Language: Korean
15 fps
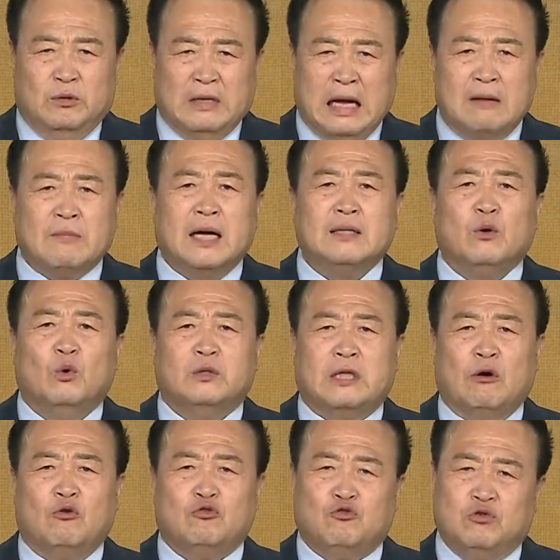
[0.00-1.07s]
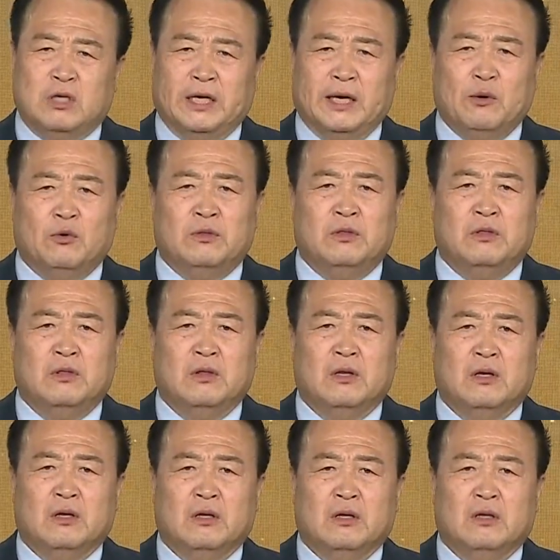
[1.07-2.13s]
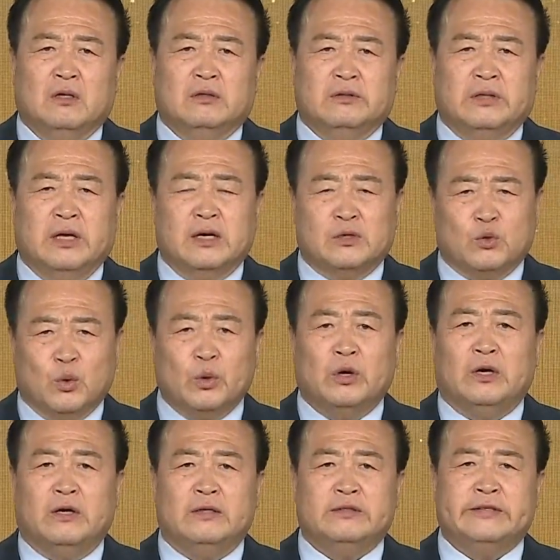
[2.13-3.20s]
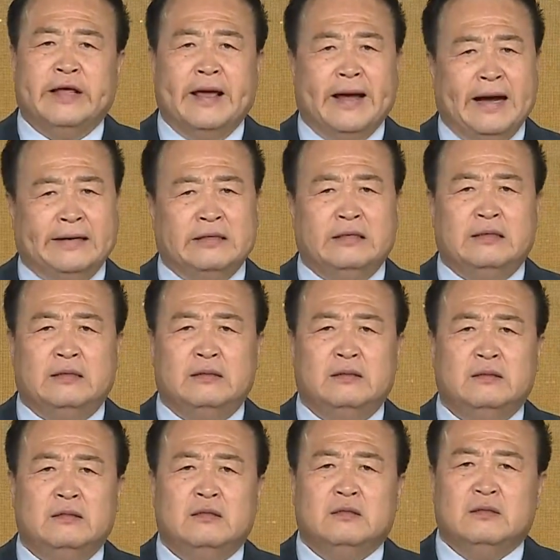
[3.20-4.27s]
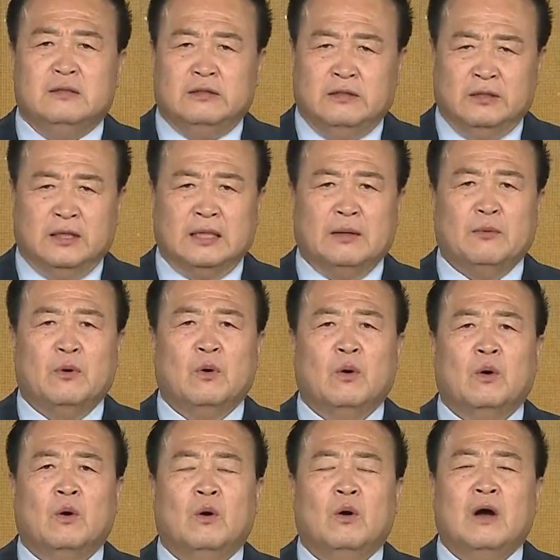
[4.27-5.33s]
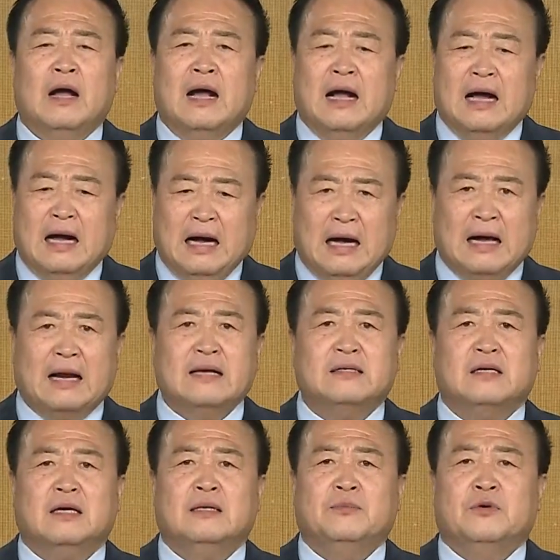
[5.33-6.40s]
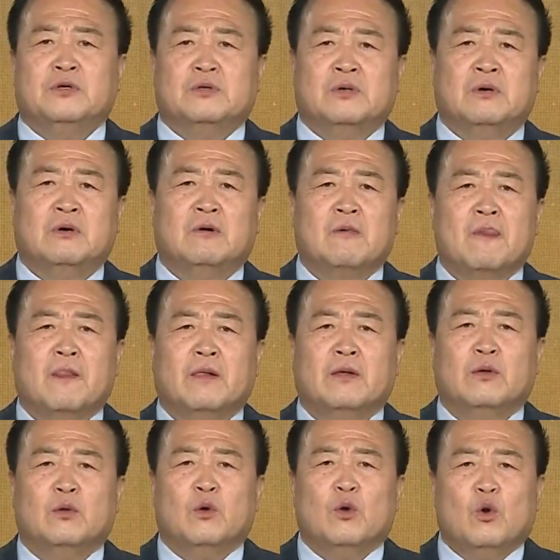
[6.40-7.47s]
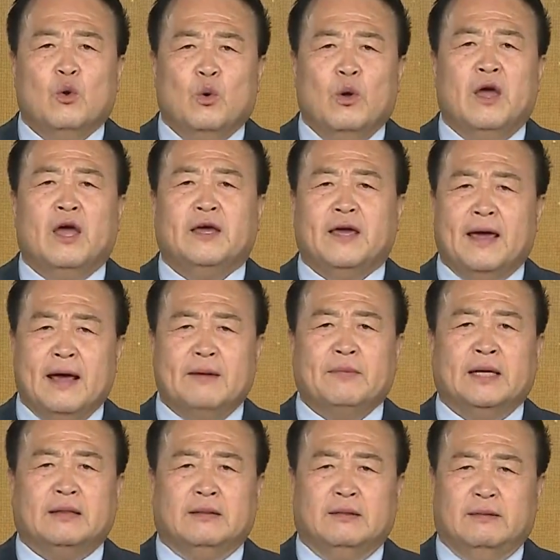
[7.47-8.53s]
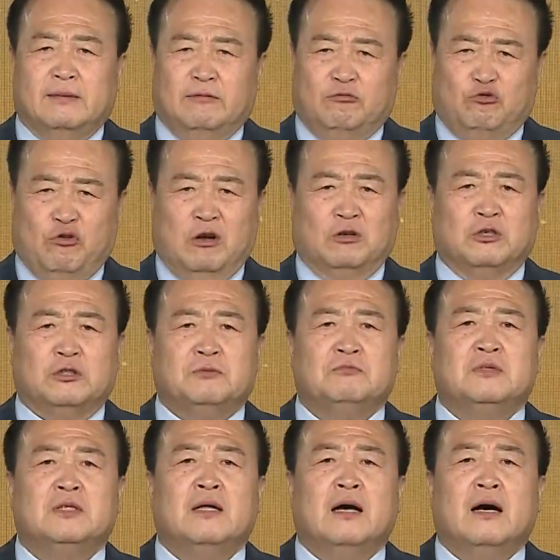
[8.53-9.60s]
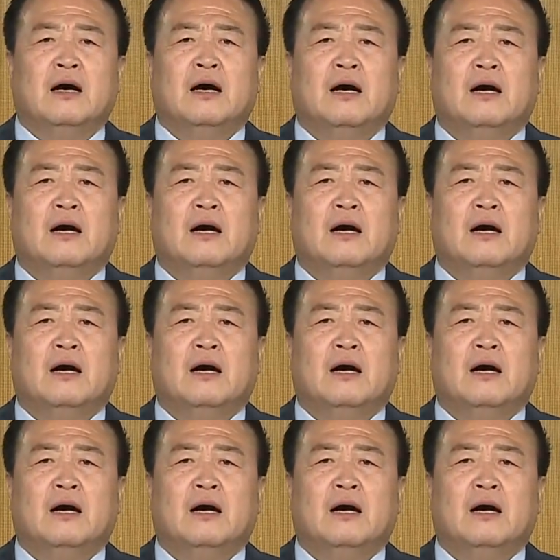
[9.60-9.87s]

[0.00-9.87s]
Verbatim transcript: 나만이 옳다고 주장해온 내 속을 내 안을 들여다보고 알아차리면서 회개해야만 될 것입니다.